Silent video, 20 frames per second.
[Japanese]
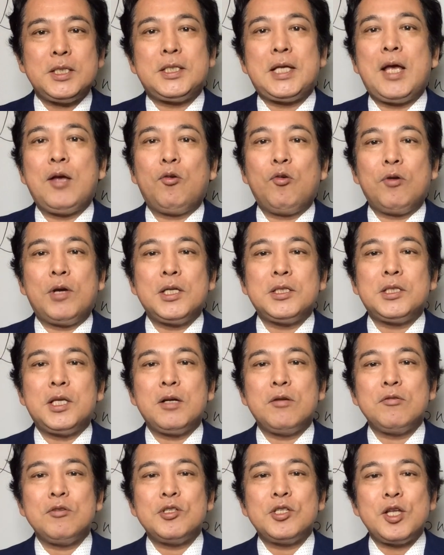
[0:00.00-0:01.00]
最高傑
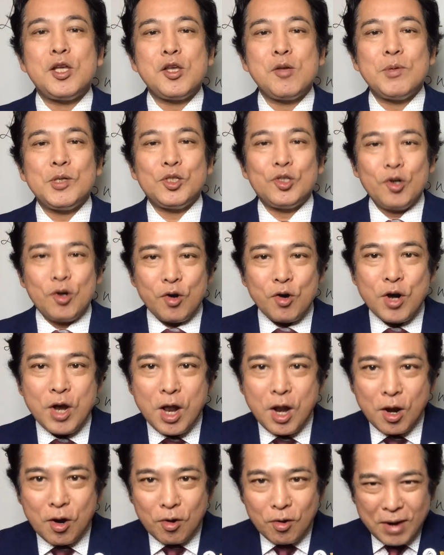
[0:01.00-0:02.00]
作にしていきましょ
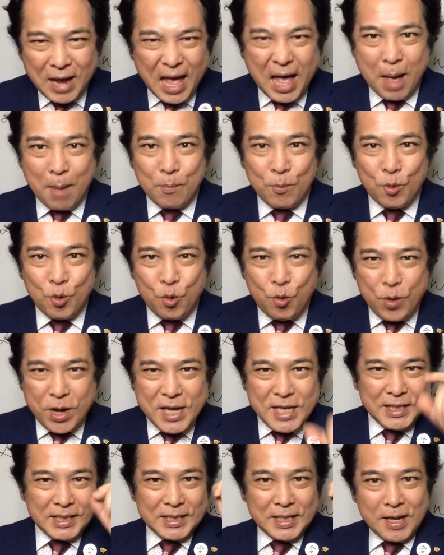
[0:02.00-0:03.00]
う。Love
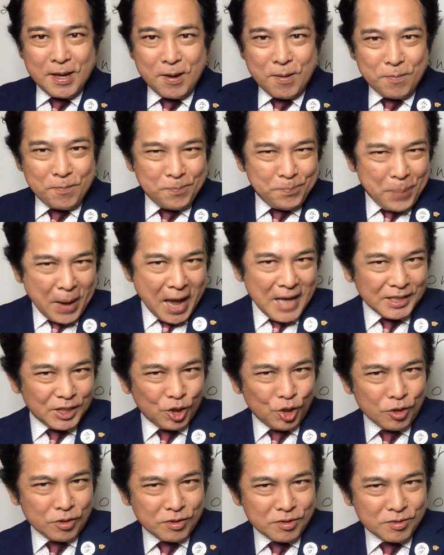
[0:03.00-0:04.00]
with
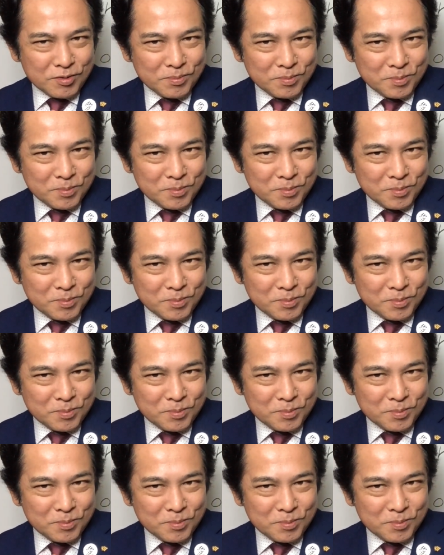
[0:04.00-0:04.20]
Passion!